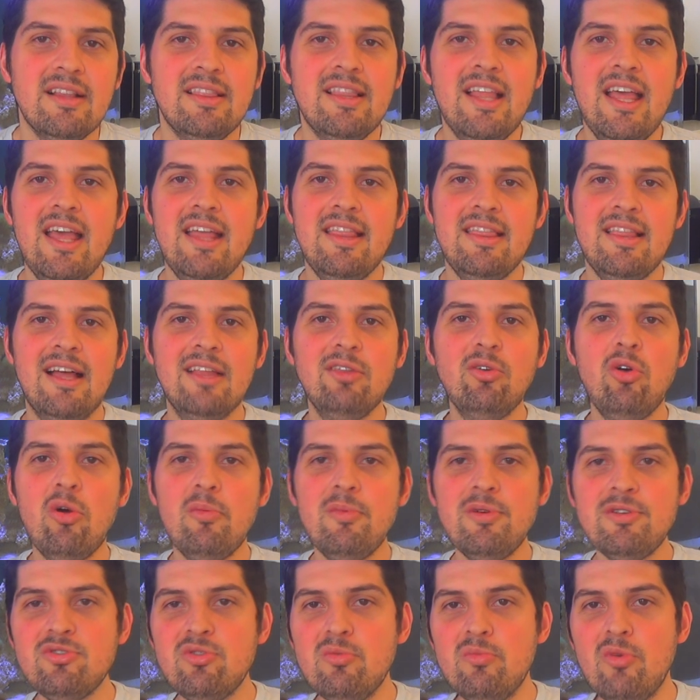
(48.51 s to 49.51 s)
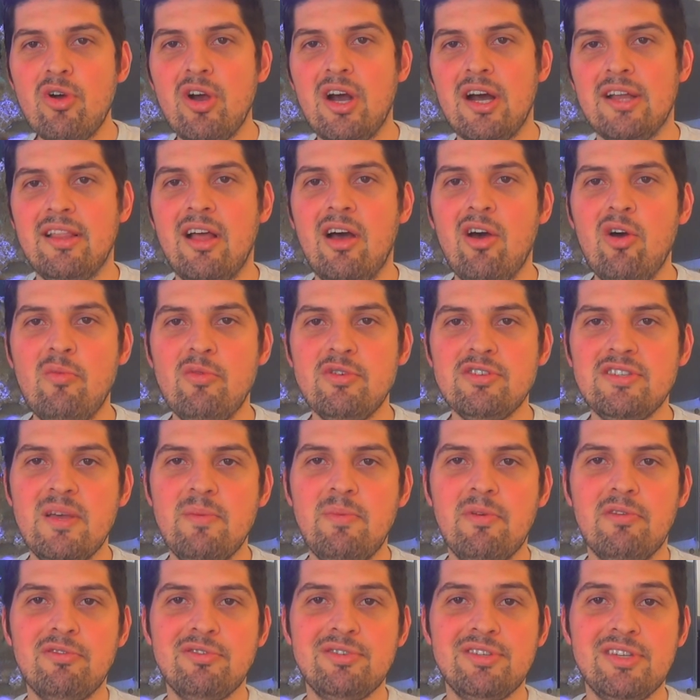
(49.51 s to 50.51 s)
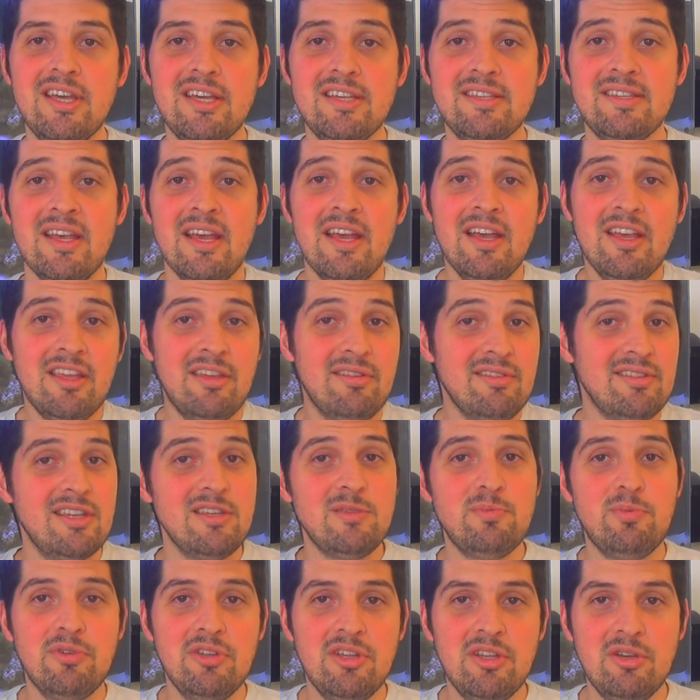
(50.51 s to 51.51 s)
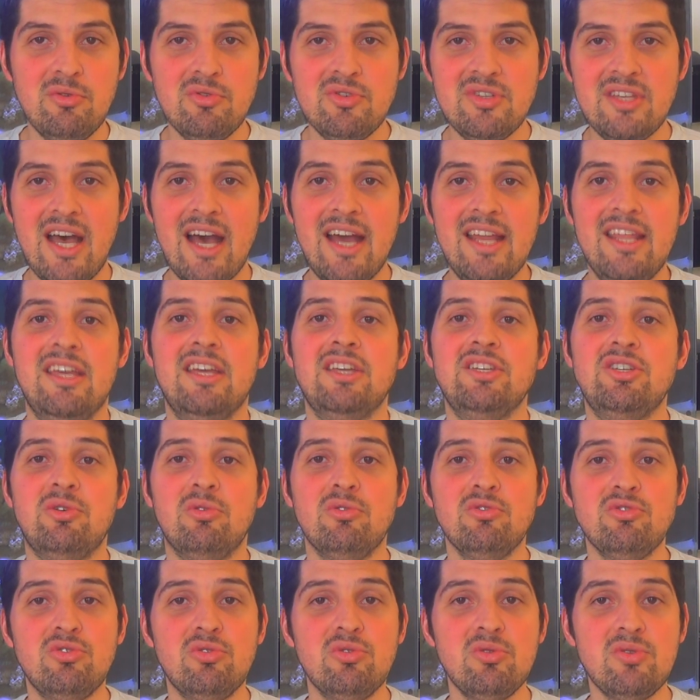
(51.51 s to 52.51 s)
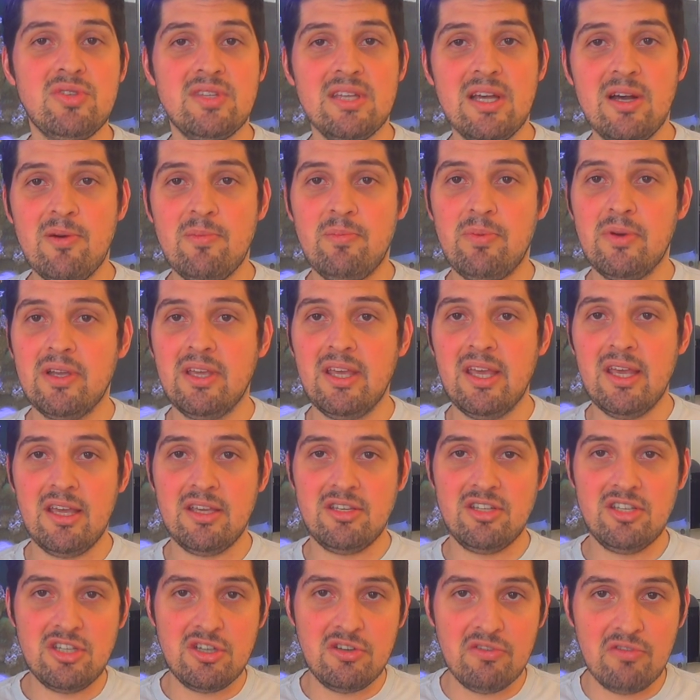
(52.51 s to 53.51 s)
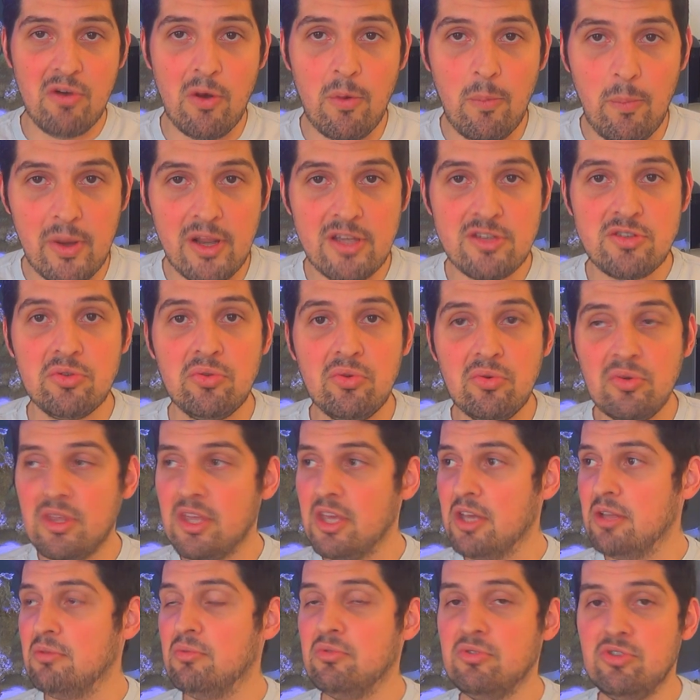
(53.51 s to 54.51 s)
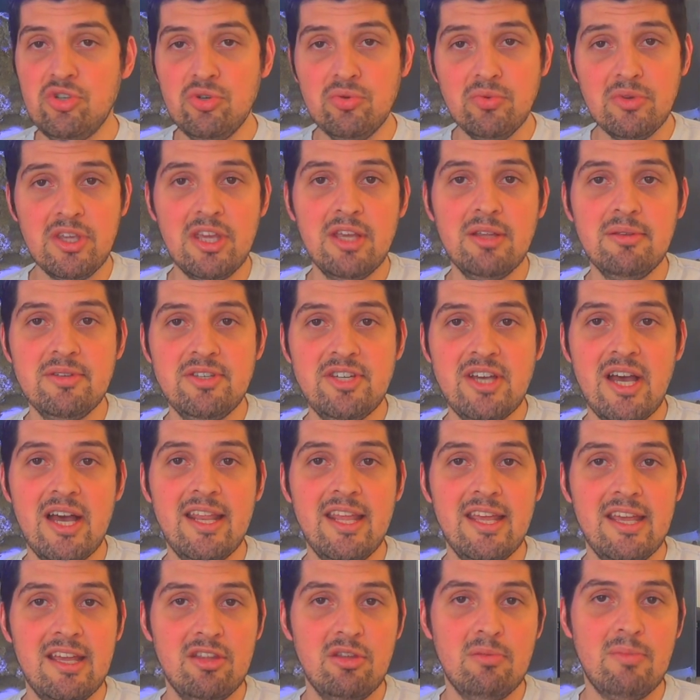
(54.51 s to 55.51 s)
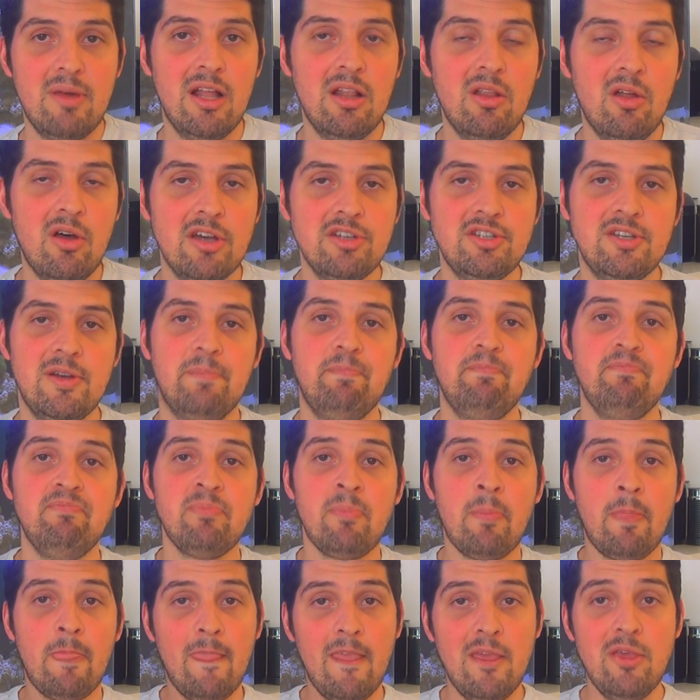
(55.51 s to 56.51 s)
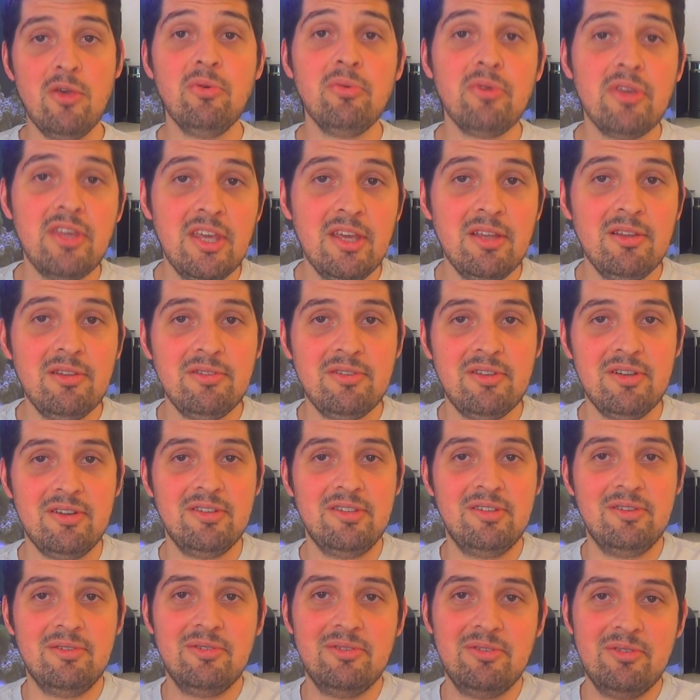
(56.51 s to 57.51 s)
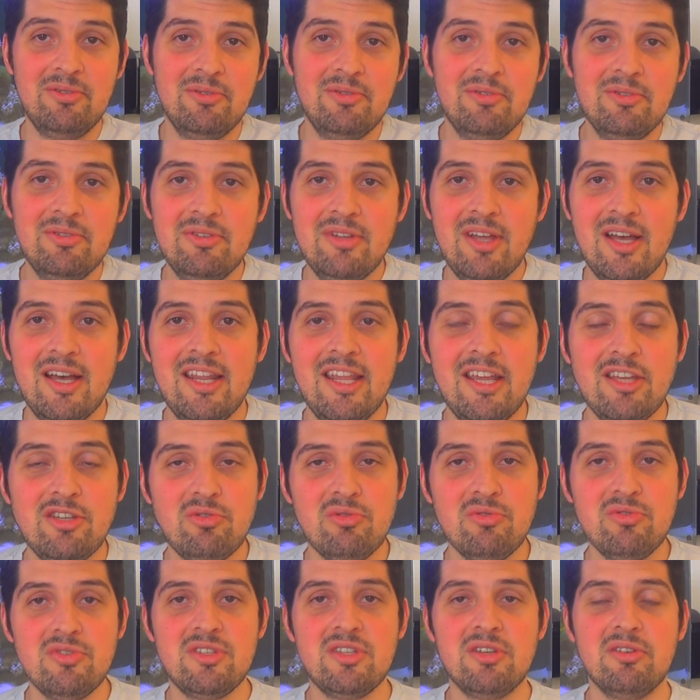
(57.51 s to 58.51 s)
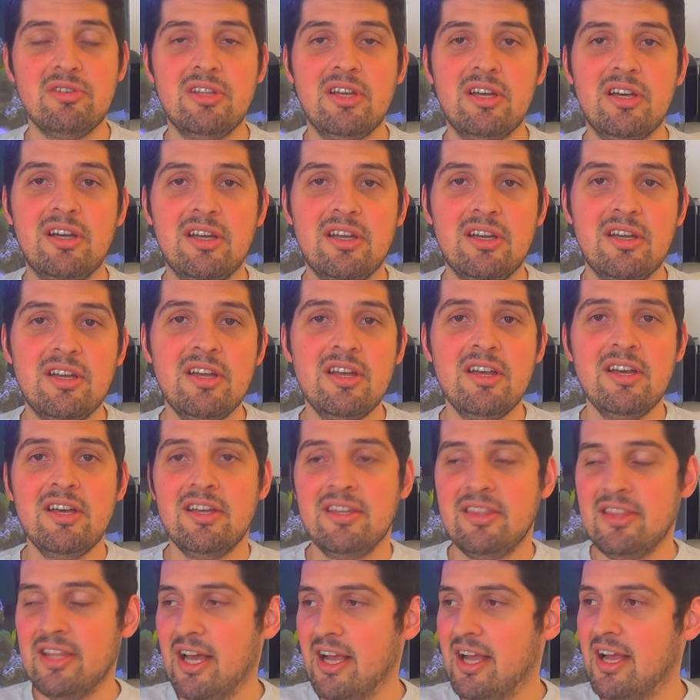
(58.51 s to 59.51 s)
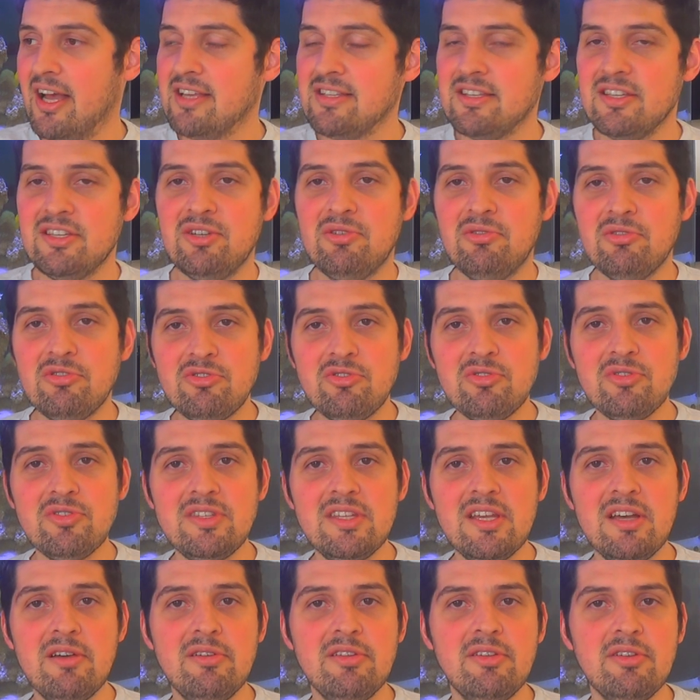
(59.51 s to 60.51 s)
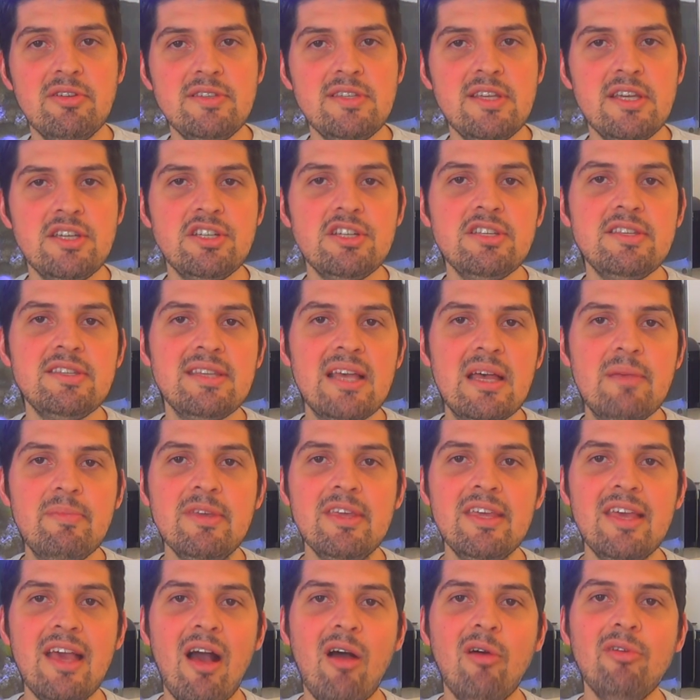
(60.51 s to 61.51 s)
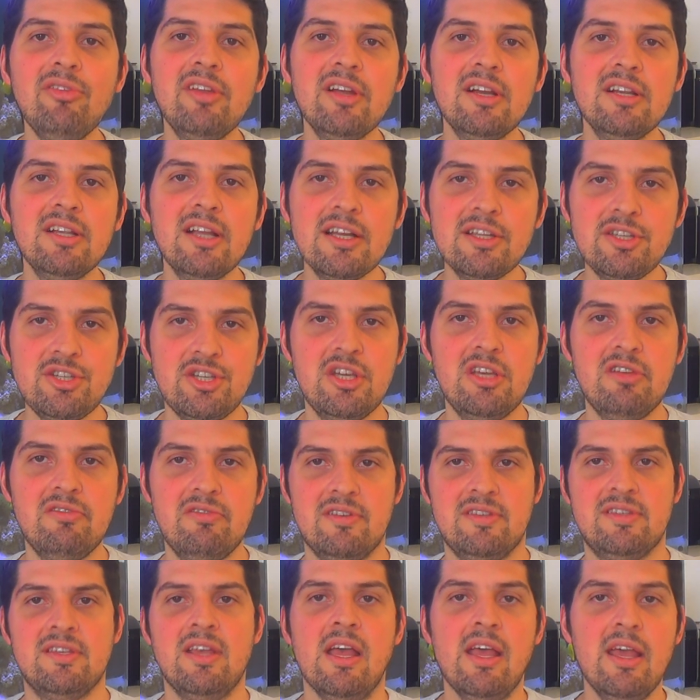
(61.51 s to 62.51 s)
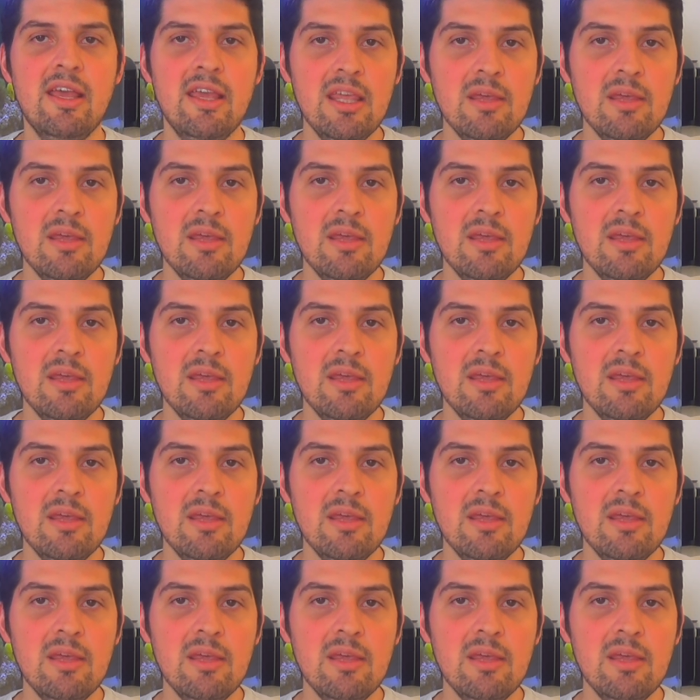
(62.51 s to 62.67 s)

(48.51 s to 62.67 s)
Né, lá no começo do meu canal eu mostrei para vocês que vocês poderiam usar areia de construção, porque a gente vê o preço do quilo, de um quilo de areia numa loja e um quilo do, do, do da areia de construção na, na casa de construção. Então, assim, a gente sabe que há alternativas.